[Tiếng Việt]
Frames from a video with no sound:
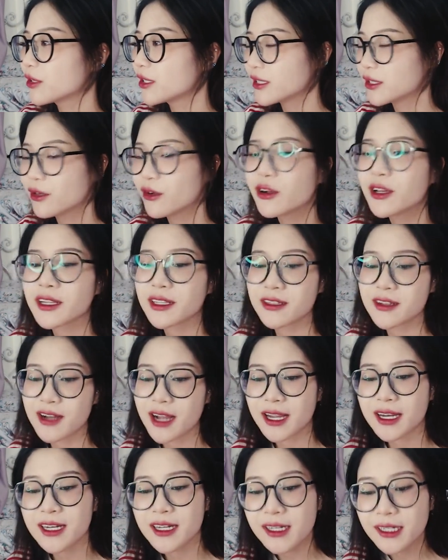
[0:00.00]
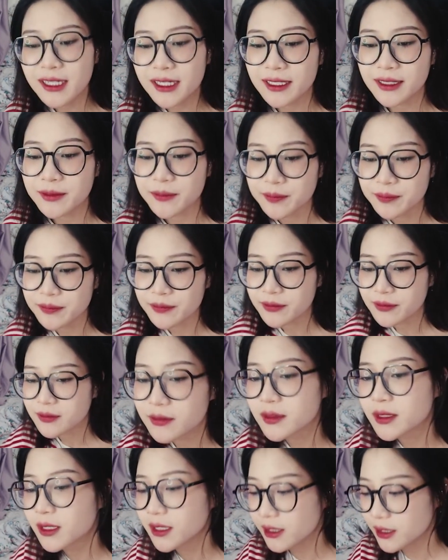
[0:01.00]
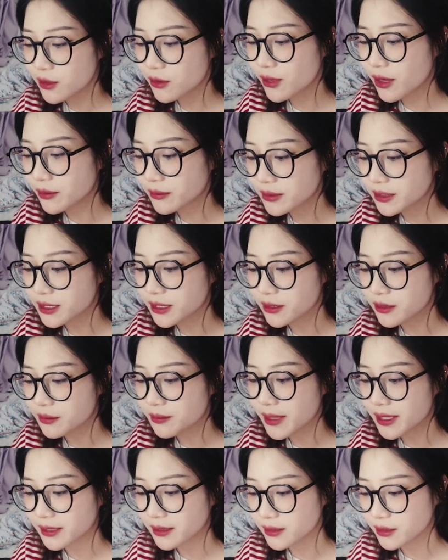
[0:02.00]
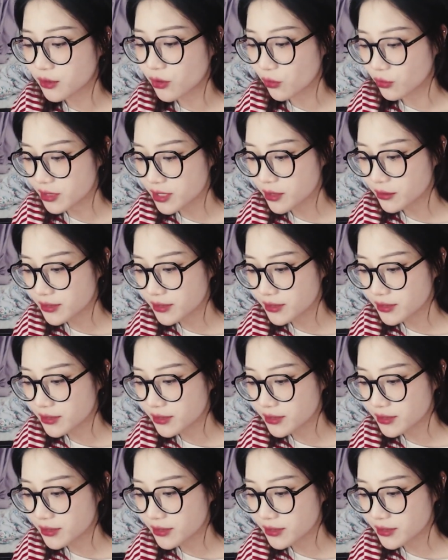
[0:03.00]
thì thôi đừng ai đi đi yêu làm gì cho mệt khổ nhau